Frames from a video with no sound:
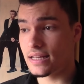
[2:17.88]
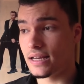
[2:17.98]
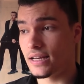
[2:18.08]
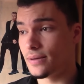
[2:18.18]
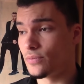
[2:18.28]

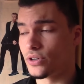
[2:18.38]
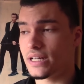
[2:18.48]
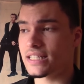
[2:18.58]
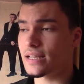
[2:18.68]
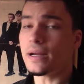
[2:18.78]
Ähm,
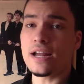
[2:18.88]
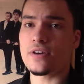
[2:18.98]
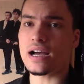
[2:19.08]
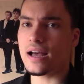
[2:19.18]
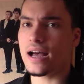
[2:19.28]
und es gibt
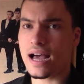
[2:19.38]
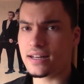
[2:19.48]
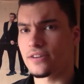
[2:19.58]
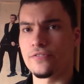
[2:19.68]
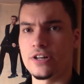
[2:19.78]
einfach
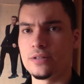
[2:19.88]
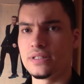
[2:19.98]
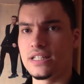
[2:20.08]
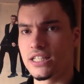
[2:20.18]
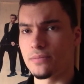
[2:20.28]
andere
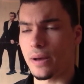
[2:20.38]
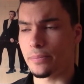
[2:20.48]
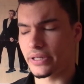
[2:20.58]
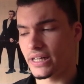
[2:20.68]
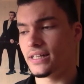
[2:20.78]
Filme, die ich im
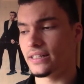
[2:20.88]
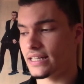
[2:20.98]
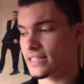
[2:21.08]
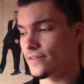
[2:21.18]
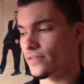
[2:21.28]
April dann
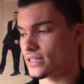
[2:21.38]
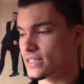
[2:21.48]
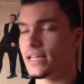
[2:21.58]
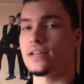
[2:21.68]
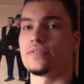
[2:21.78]
jetzt einfach
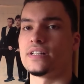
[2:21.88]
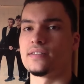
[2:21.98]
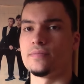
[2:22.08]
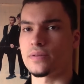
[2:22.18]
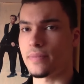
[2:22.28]
sehen will,
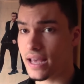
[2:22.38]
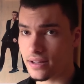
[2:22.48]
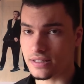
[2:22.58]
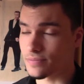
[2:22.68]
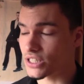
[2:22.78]
die mich
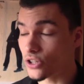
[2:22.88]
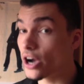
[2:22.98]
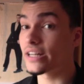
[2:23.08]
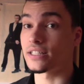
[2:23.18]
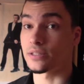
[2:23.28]
mehr, die mich
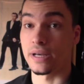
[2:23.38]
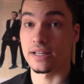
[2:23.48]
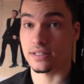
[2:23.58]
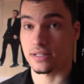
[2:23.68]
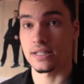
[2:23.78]
deutlich mehr
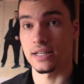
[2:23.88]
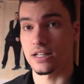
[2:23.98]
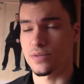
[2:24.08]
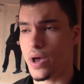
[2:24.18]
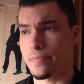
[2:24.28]
interessieren
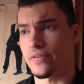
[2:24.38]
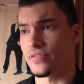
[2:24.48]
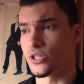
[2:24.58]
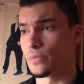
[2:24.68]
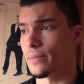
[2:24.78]
als Batman
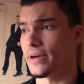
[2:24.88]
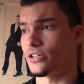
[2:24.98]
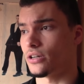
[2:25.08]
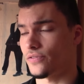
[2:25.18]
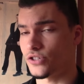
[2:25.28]
wie Superman
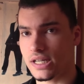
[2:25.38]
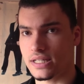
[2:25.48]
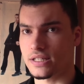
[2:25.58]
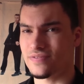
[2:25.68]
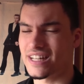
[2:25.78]
Dawn of
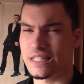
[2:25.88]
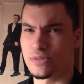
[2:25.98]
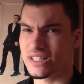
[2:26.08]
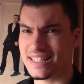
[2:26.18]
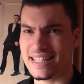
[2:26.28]
Justice, weil ich
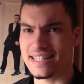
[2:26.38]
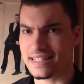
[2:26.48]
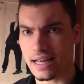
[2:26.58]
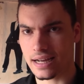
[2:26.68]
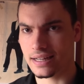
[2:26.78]
muss ganz ehrlich
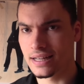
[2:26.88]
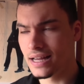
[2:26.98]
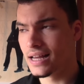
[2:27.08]
sagen,